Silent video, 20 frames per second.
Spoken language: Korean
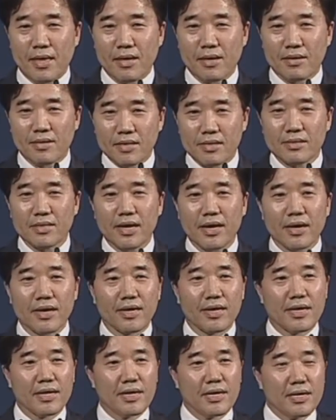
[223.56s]
그런데
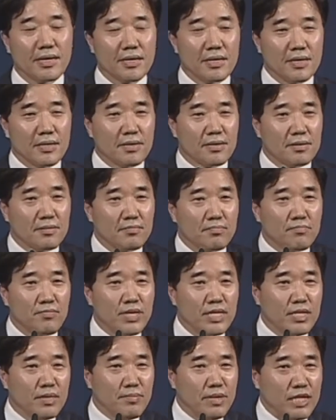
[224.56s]

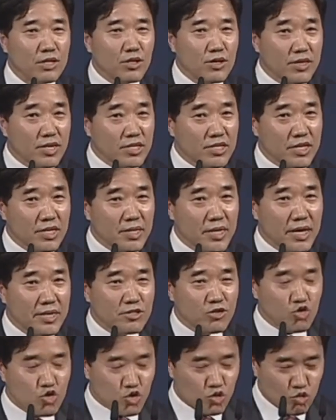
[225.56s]
믿음이 떨어지게
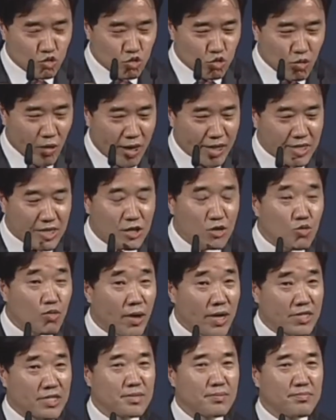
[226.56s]
되는 중요한
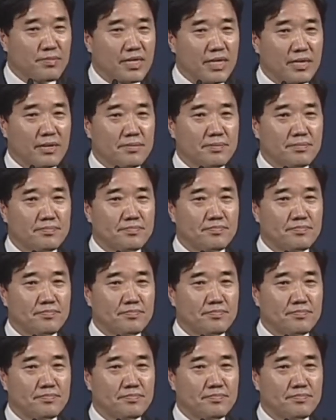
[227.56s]
이유가 있습니다.